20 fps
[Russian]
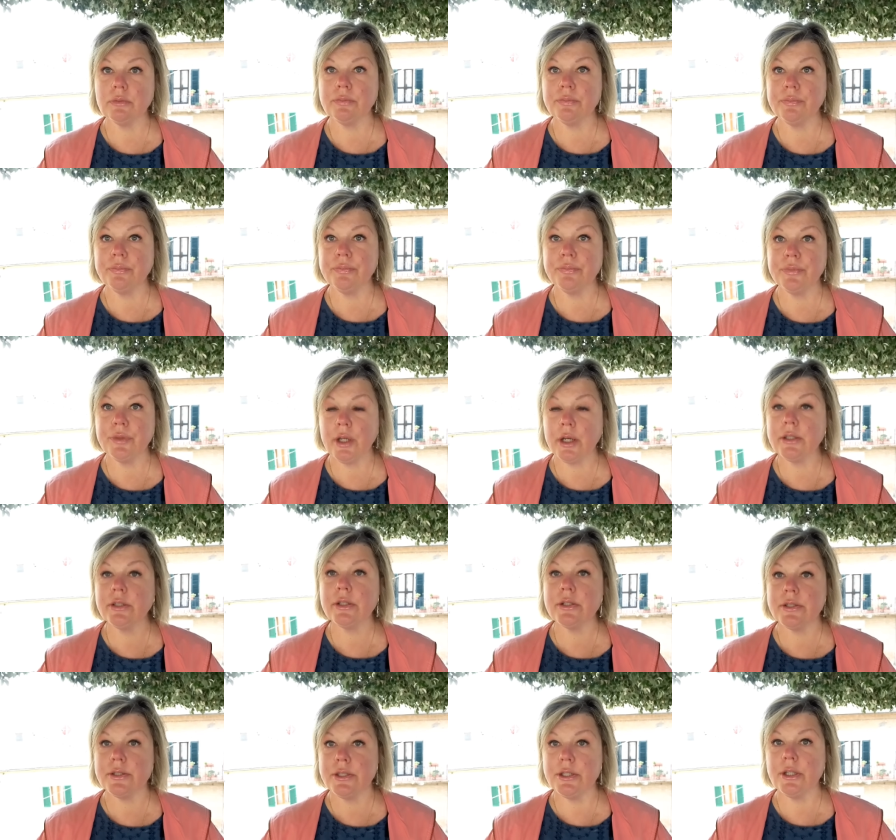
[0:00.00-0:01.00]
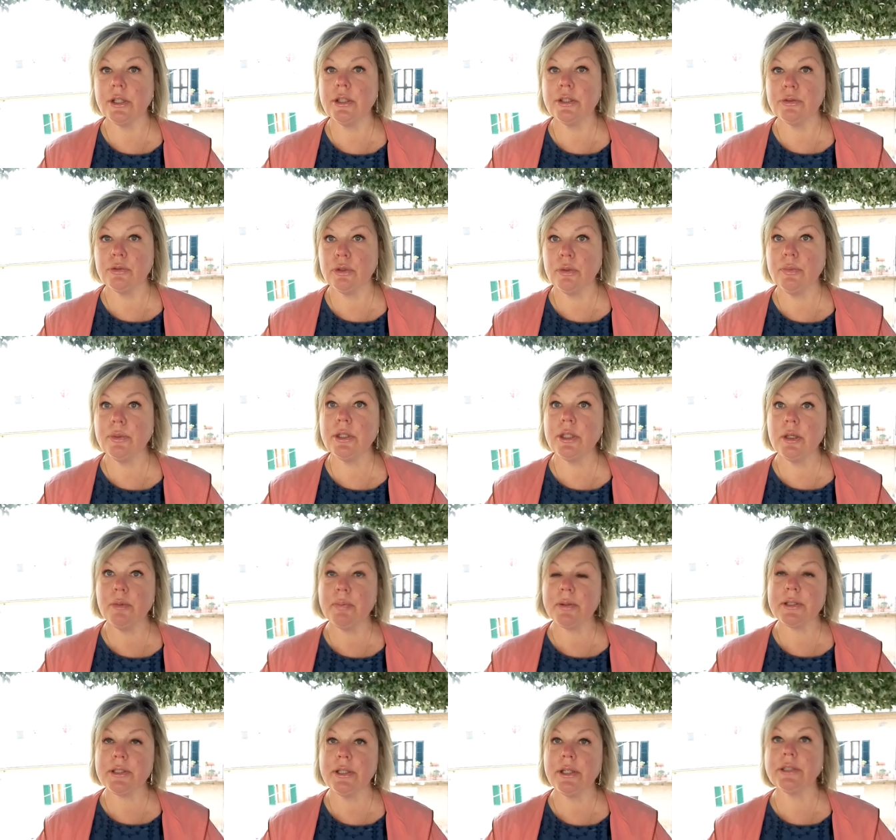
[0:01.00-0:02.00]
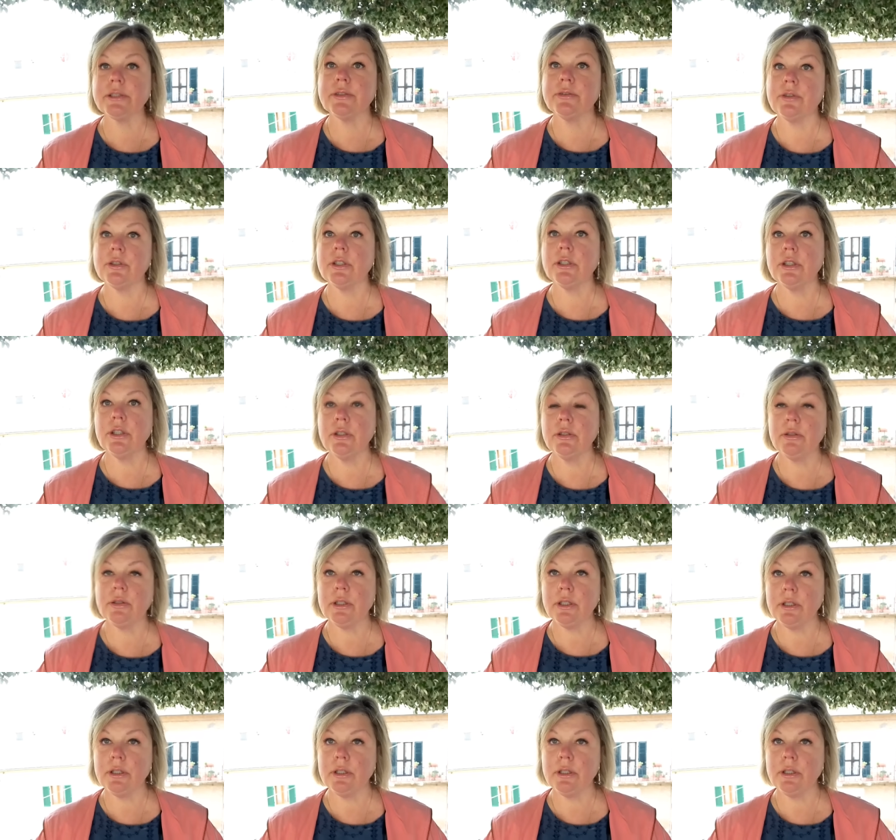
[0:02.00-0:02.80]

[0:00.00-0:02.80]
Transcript: надо сделать. Вот именно непосредственно э,